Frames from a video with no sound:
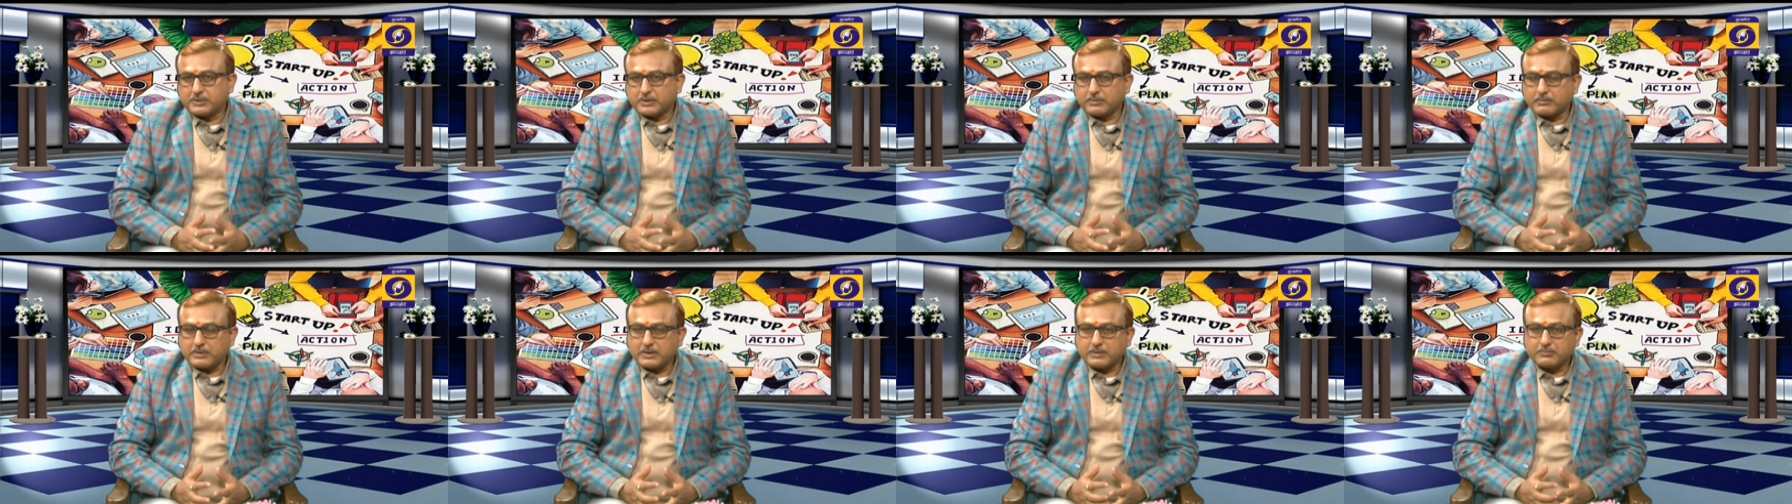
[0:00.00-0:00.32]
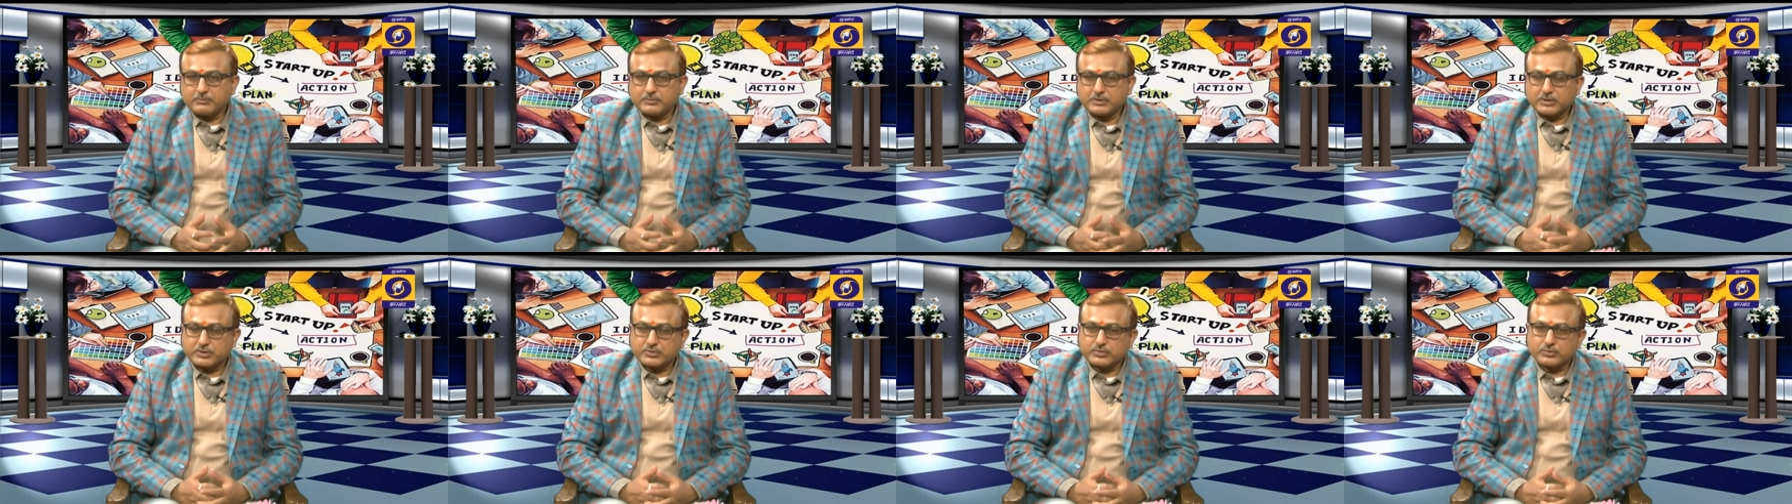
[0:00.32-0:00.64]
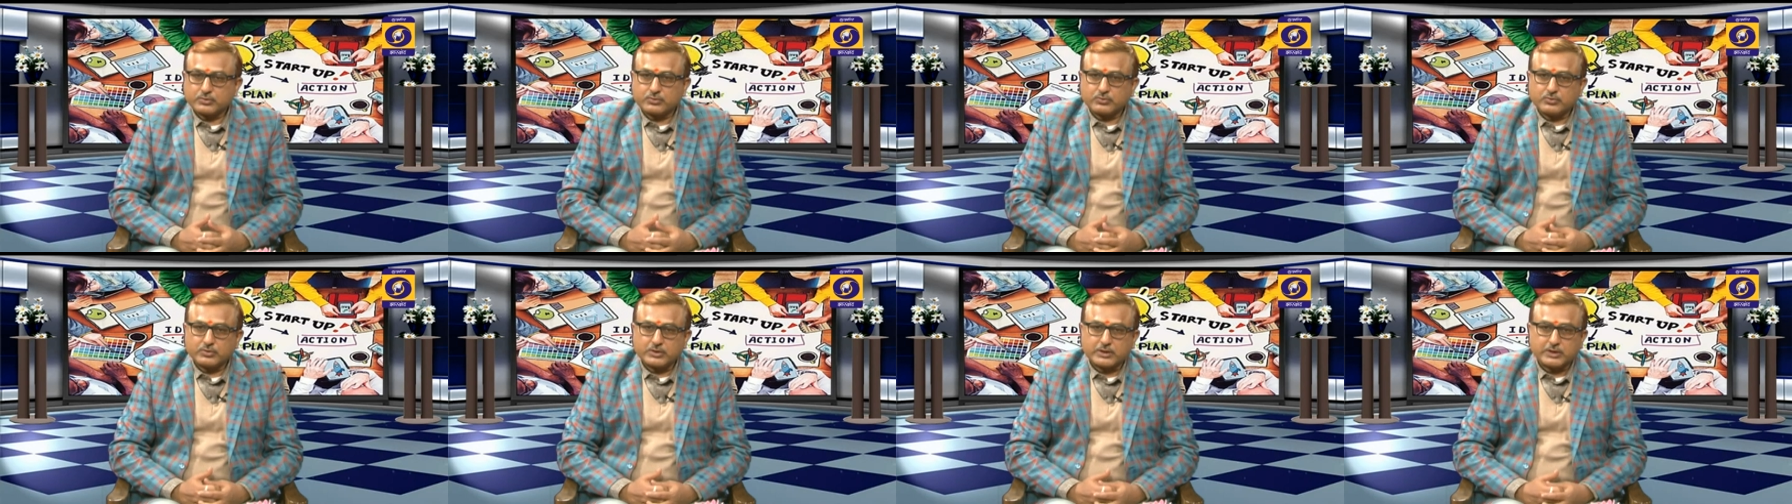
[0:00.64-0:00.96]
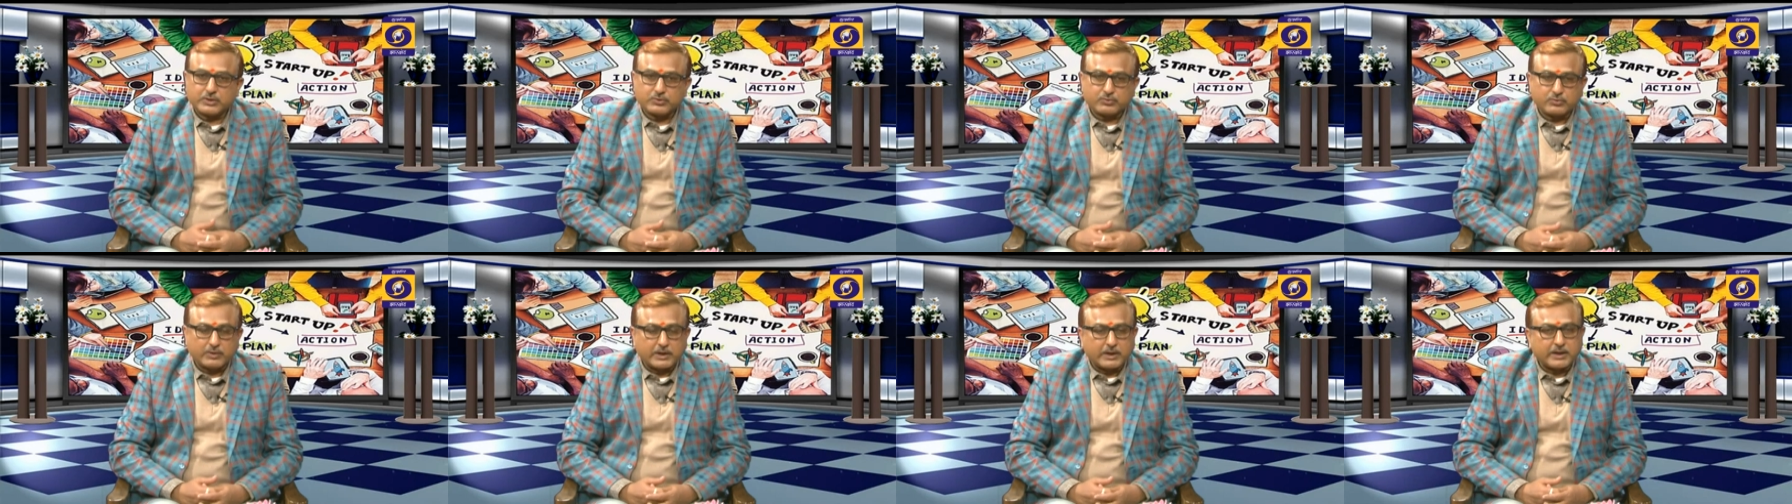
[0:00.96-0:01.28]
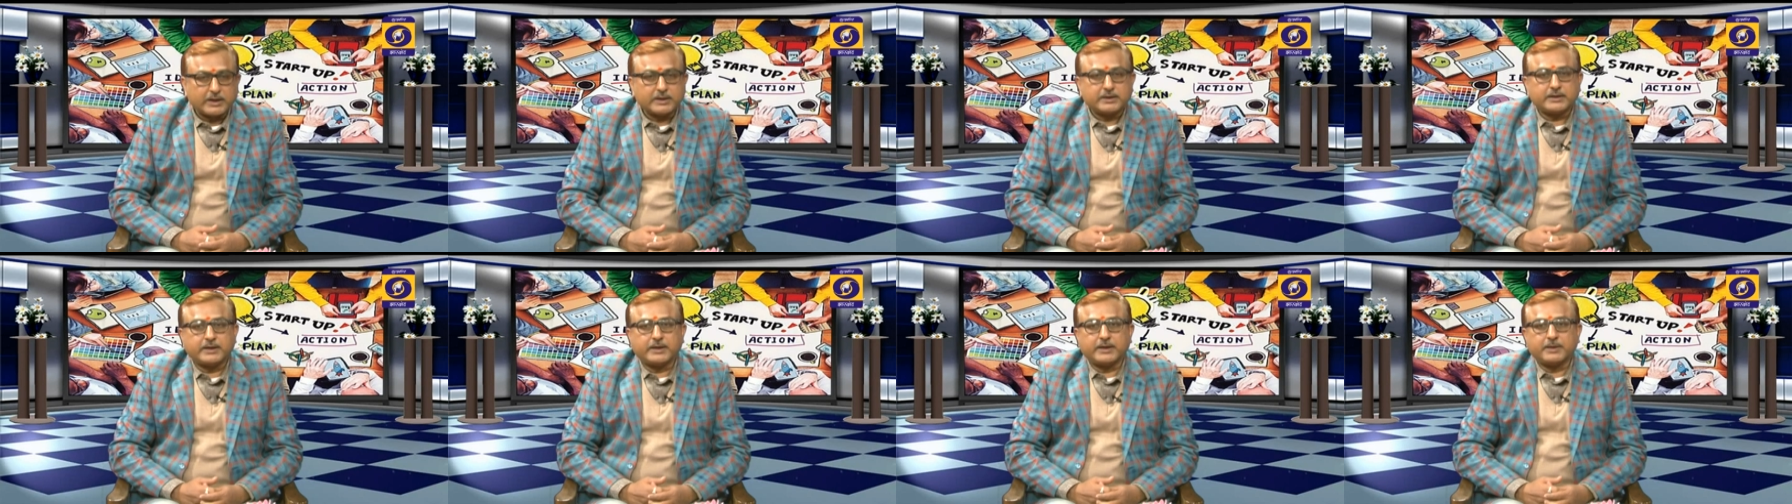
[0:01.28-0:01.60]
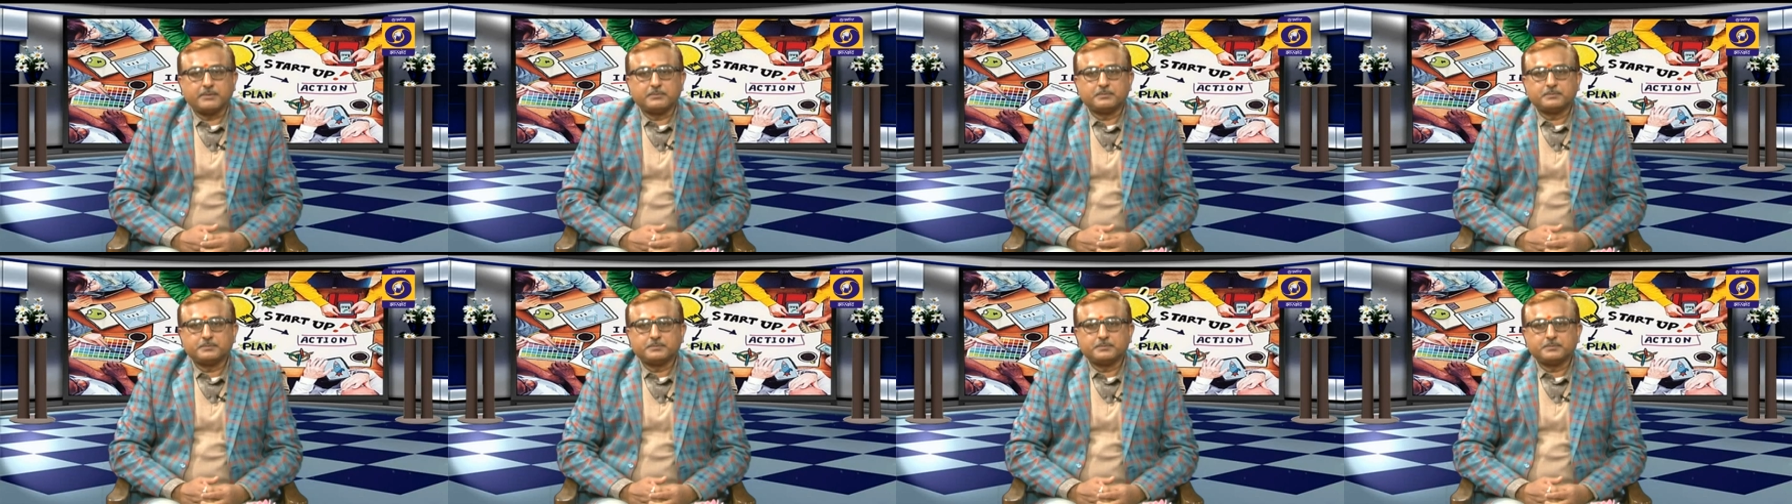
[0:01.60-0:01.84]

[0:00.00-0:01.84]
तमाम दर्शकों का स्वागत है